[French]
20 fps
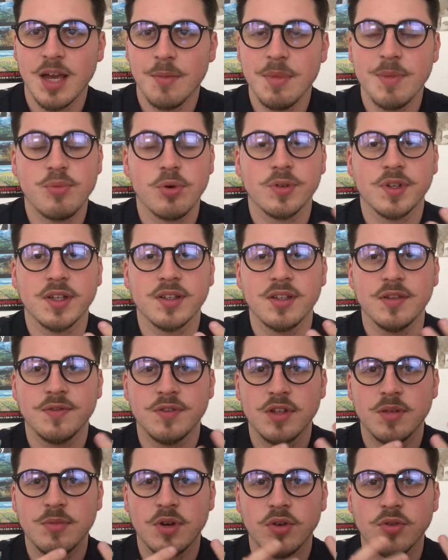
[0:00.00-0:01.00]
mais pour traiter
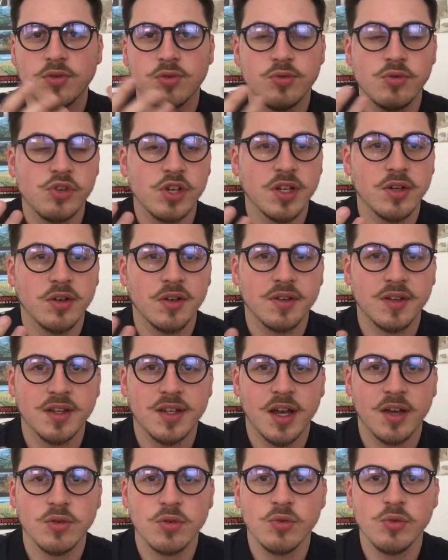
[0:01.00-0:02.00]
finalement un sujet, un
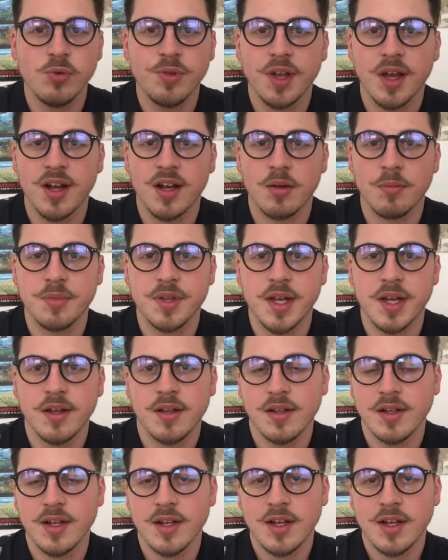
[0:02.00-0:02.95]
scénario ultra lambda.